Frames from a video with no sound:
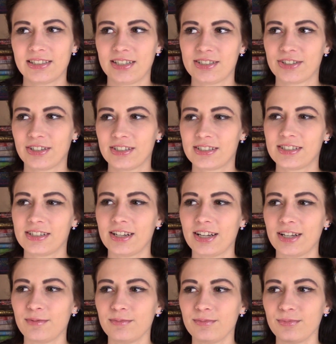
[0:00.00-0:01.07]
als sonst.
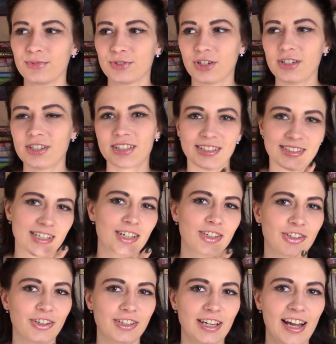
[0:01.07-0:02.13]
Ähm, sonst erzähle
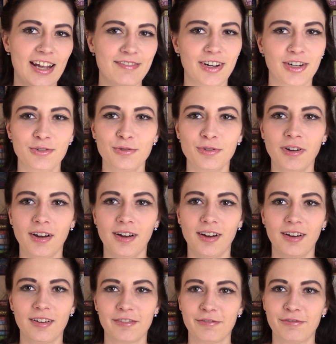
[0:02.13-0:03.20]
ich euch ja einfach nur,
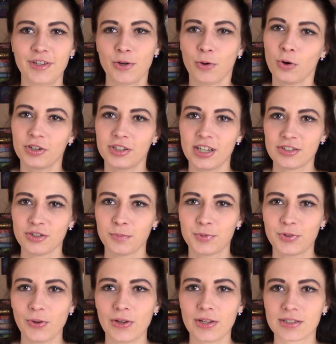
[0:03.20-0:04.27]
wie hoch der Sub
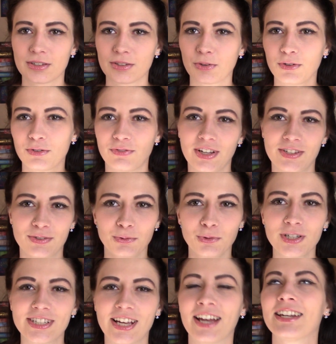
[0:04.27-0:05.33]
so ist und was so
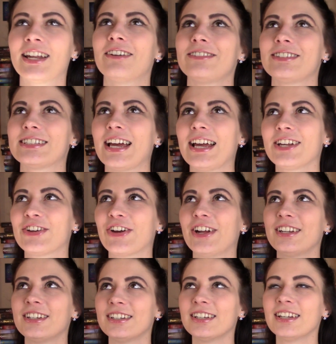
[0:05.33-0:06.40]
Ursachen dafür sein
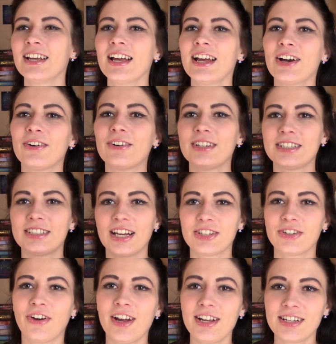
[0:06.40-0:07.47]
könnten. Und ich
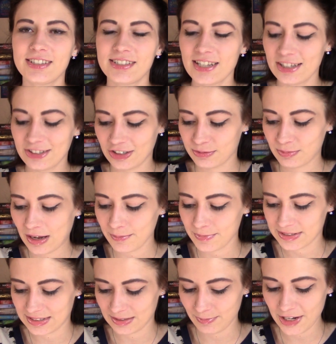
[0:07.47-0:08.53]
dachte, heute erzähle ich euch mal ein
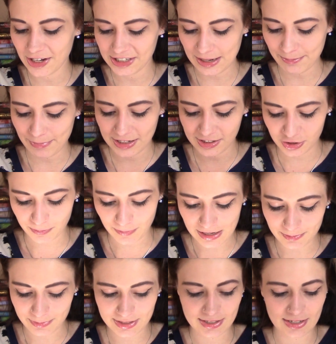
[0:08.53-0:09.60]
bisschen mehr und habe meinen Sub
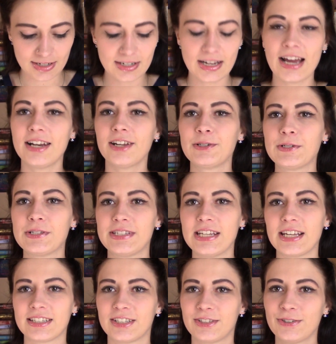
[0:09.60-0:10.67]
ein bisschen
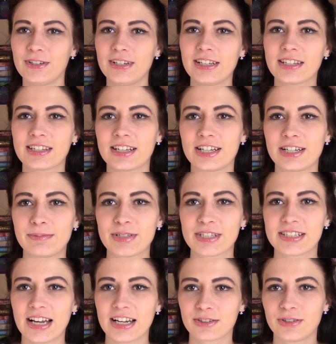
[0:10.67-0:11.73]
analysiert. Natürlich ähm,
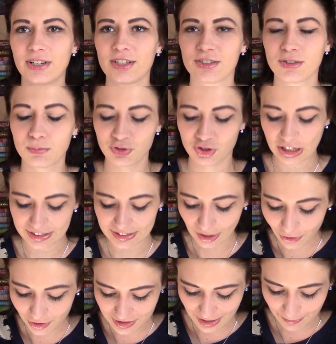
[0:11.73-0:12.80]
ist der aktuelle Substand
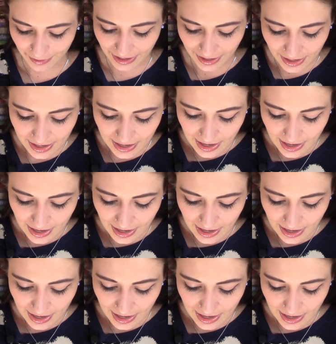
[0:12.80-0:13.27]
auch dabei,